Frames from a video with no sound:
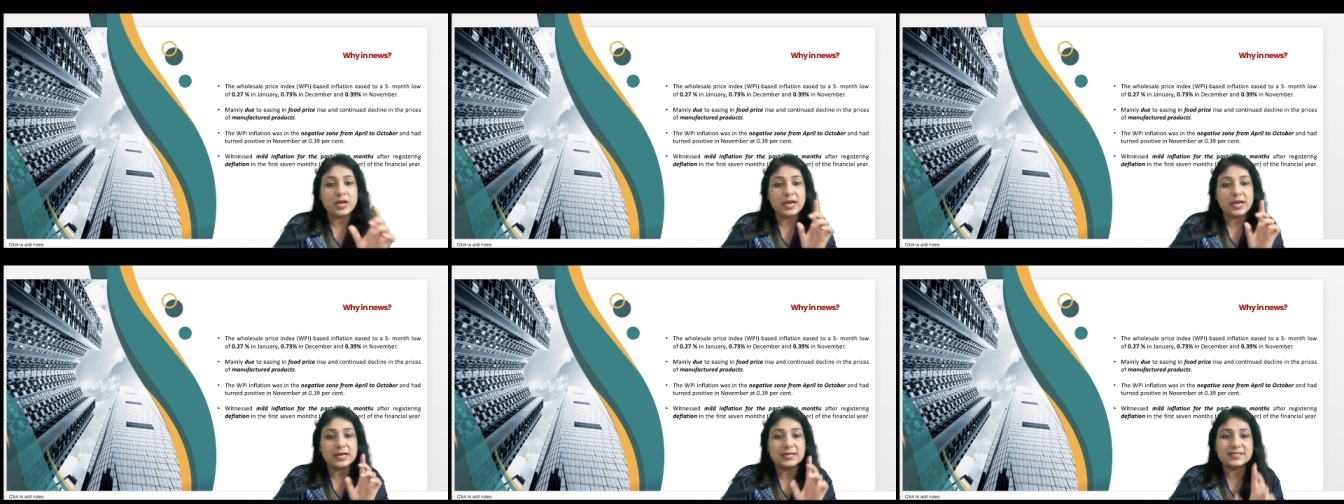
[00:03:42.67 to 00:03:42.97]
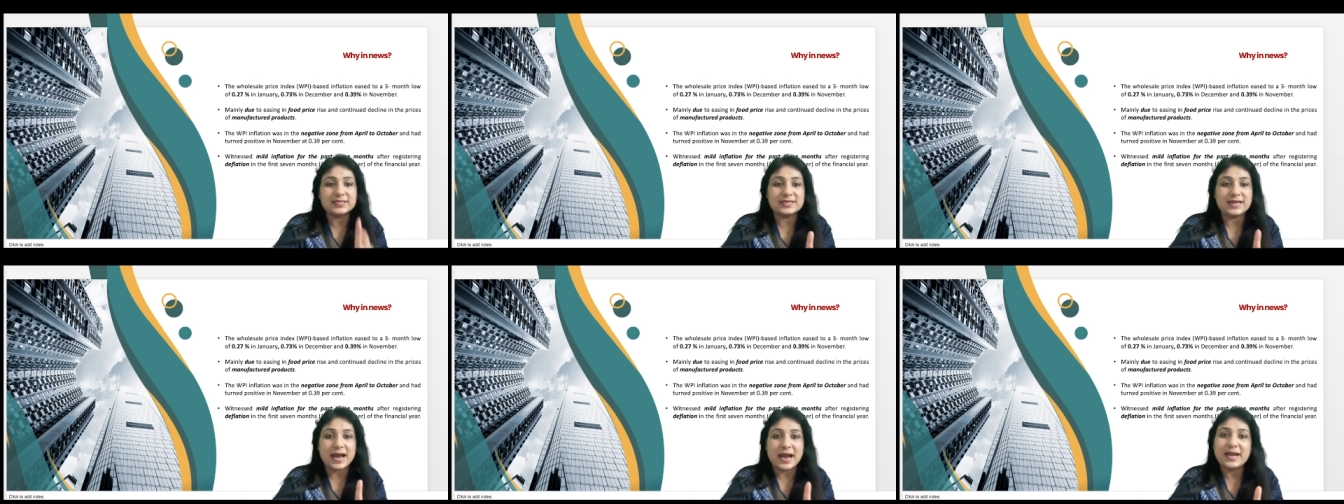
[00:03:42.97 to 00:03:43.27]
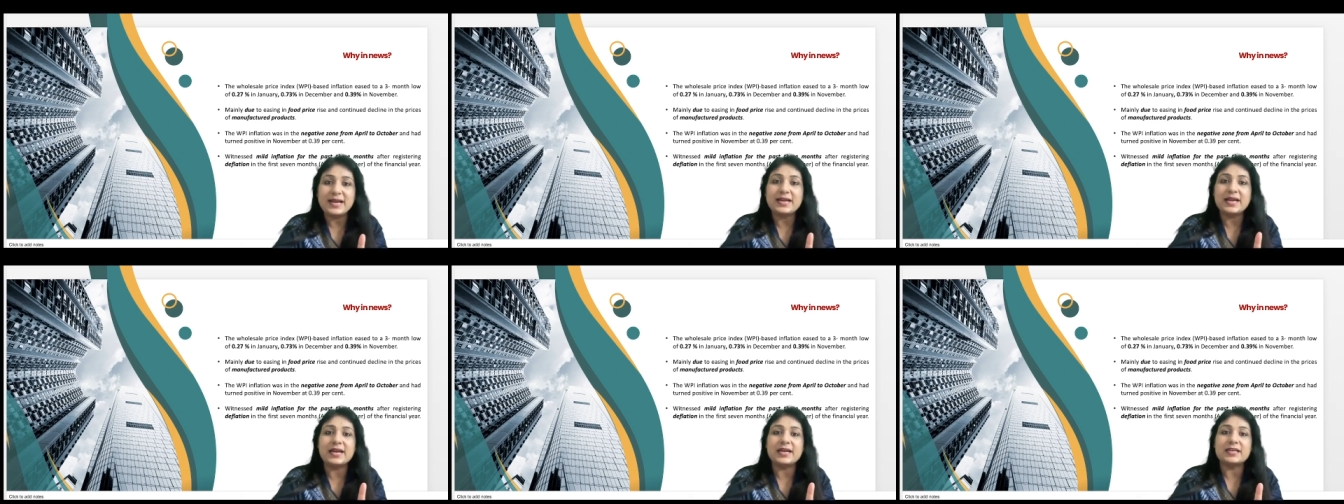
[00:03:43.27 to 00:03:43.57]
एक
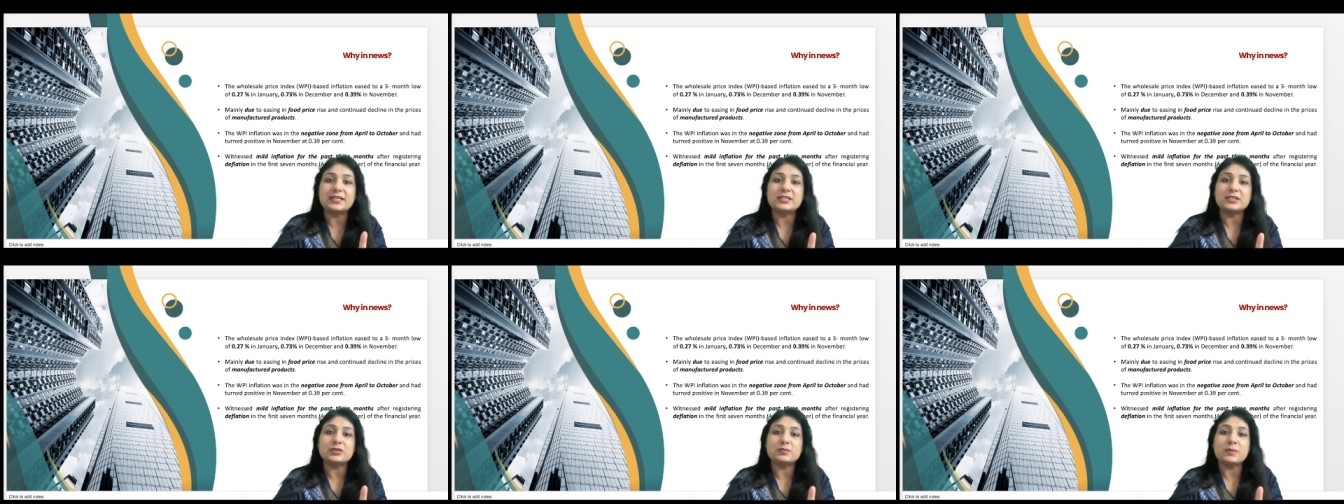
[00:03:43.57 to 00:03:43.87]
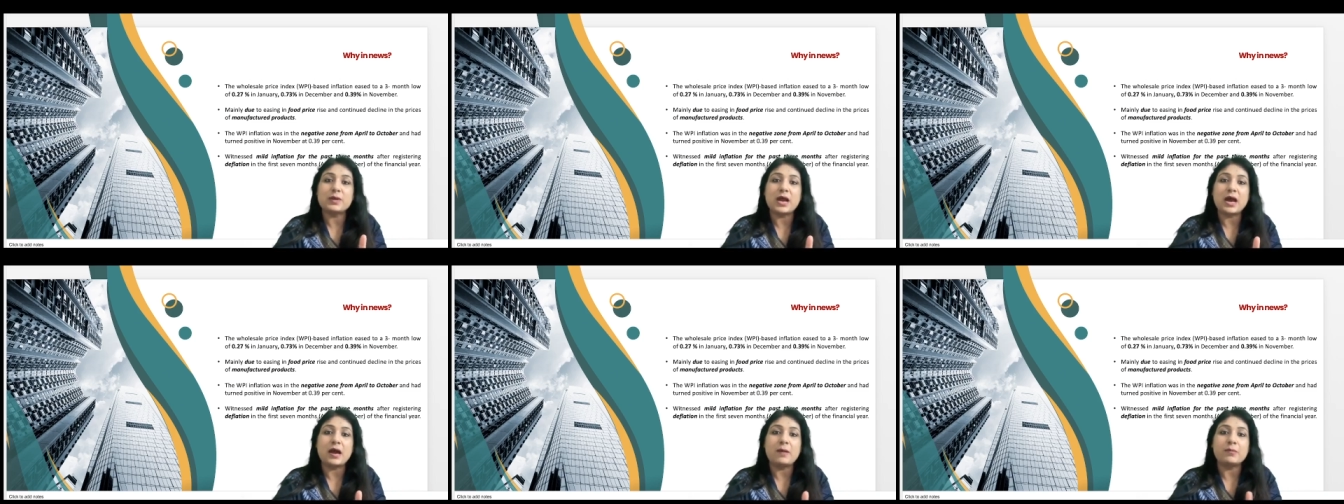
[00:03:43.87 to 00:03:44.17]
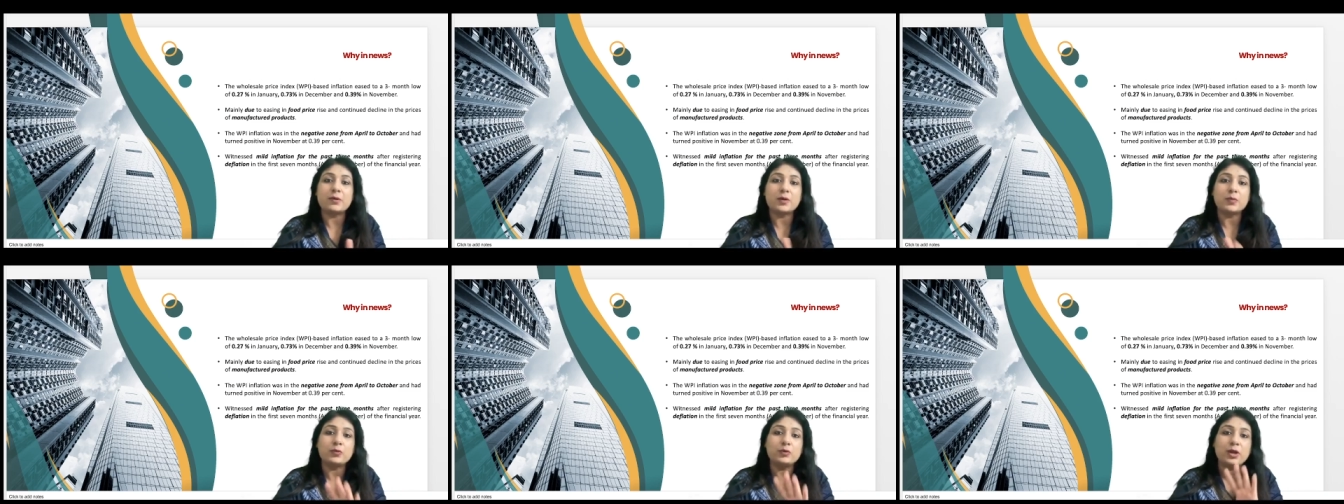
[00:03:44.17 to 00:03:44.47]
स्लाइड है जिसमें
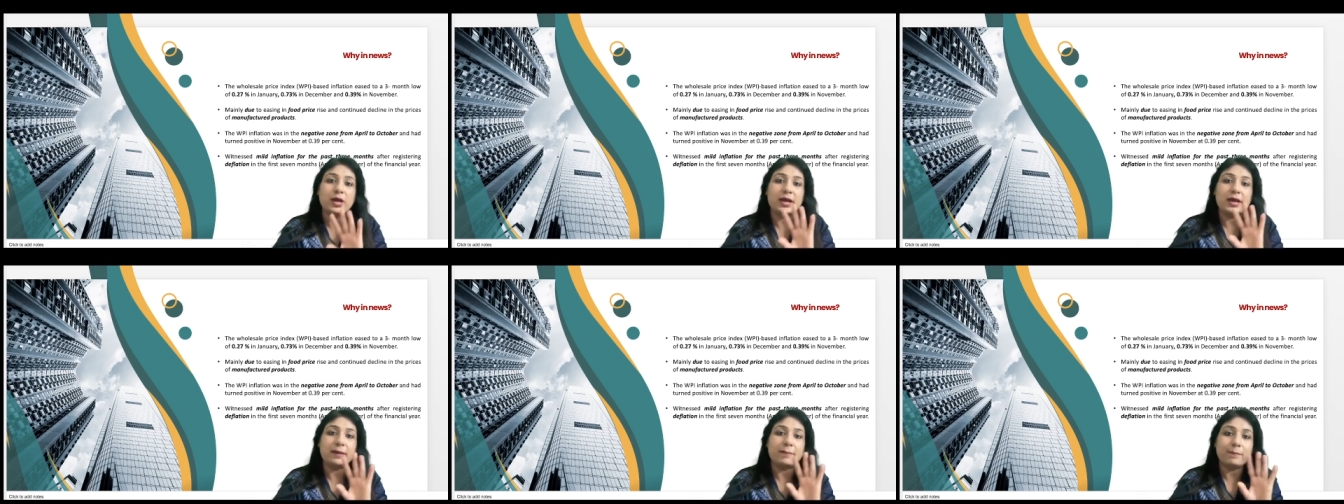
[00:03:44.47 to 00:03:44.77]
आपका पूरा